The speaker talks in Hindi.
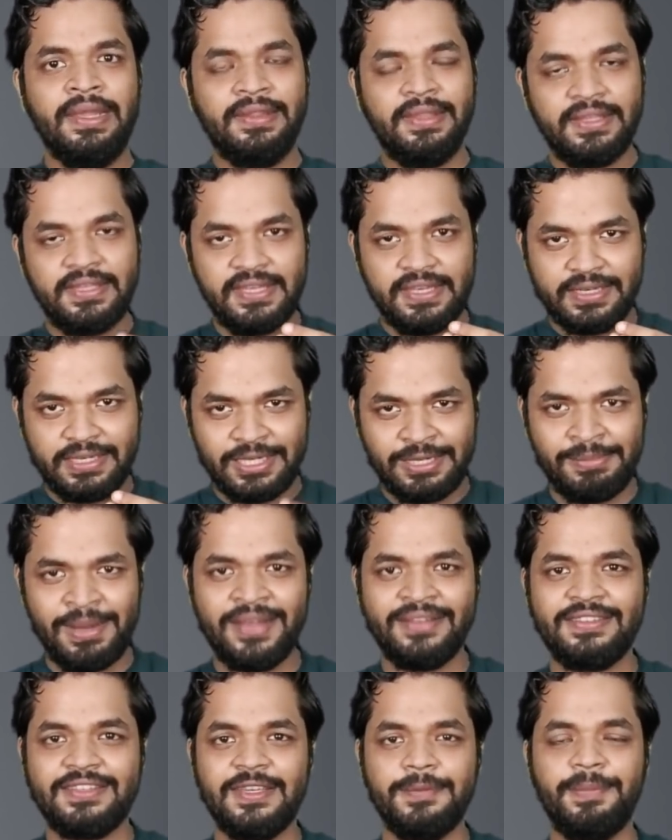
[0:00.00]
देखिए
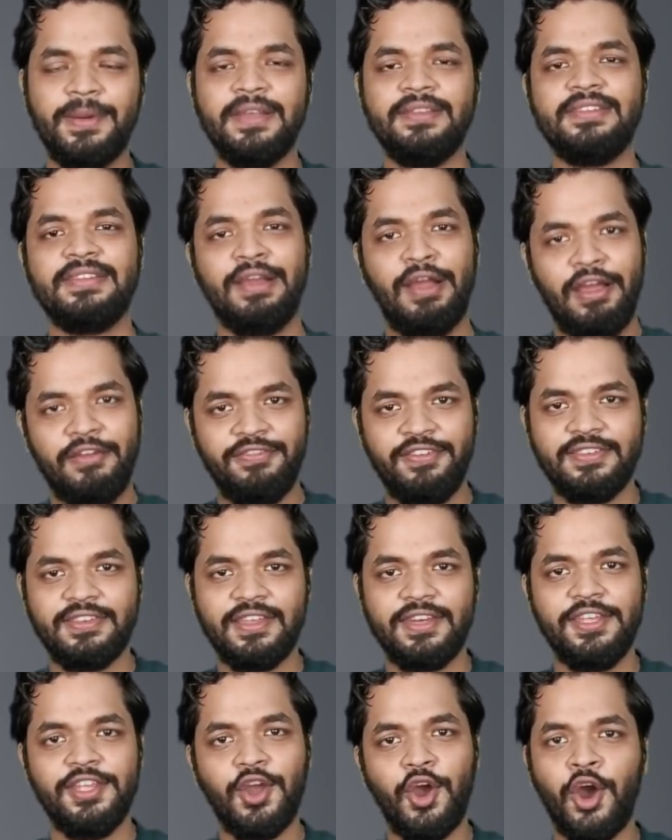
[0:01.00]
हमास के पास काफ़ी
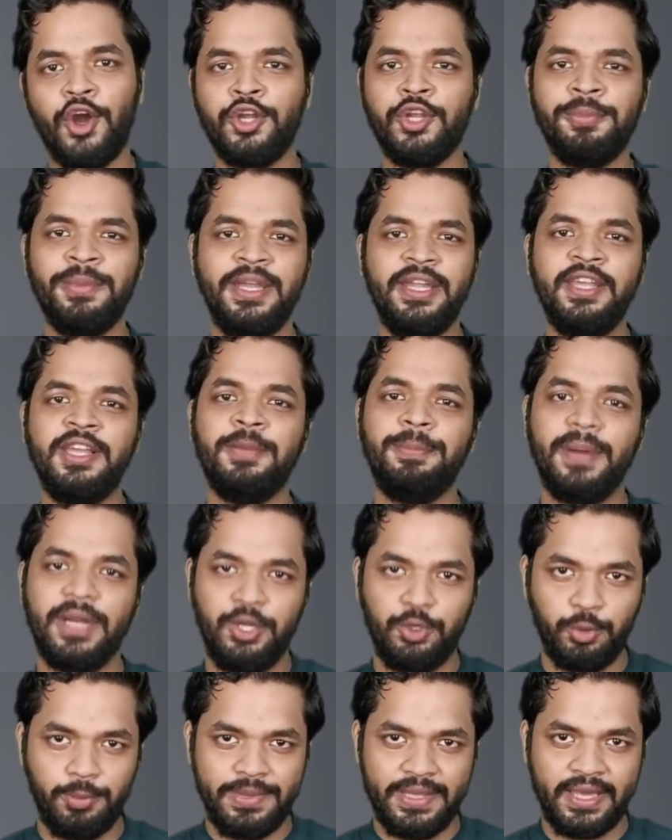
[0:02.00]
सारी ऑटोमेटिक
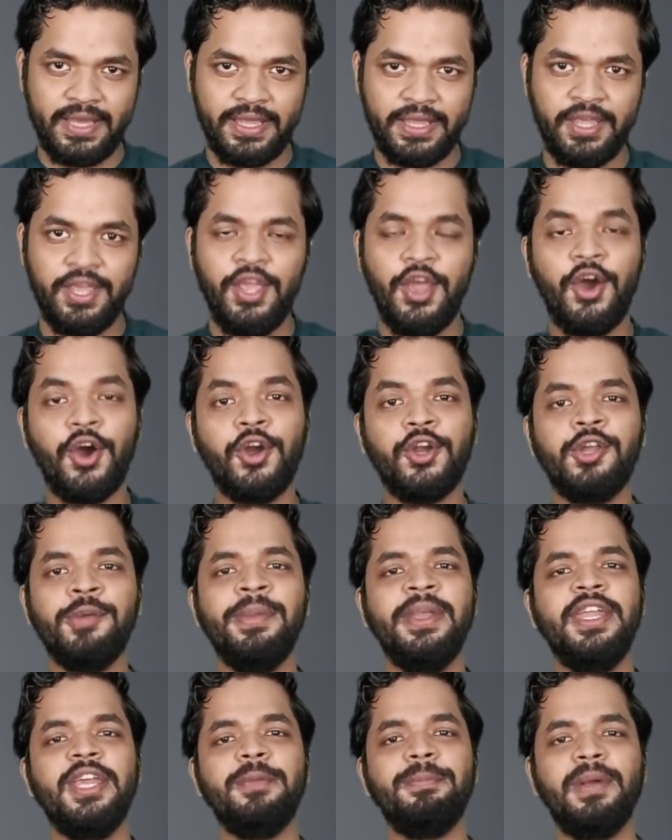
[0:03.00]
पंडुबियाँ हैं
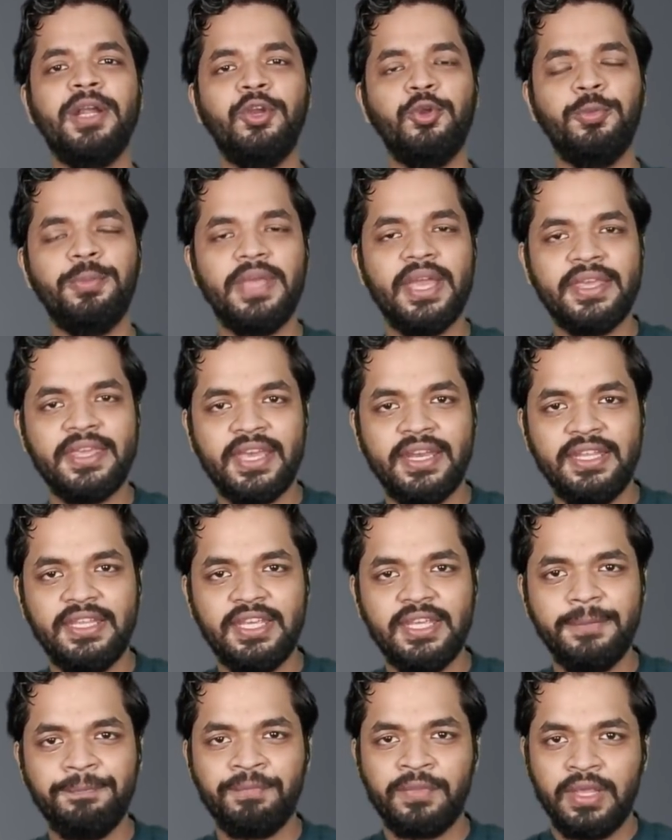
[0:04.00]
ऑटोमेटिक पंडुबियाँ यानी
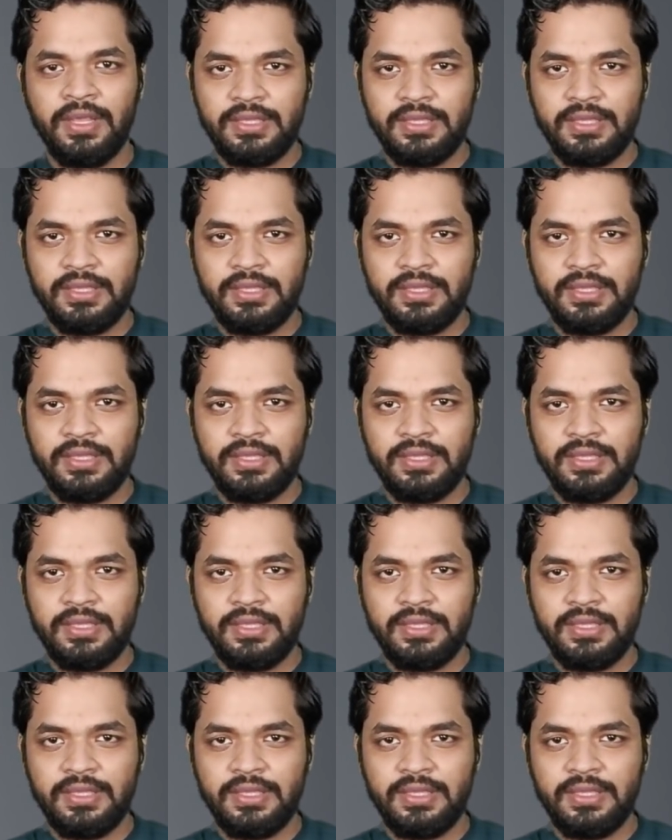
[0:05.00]
कि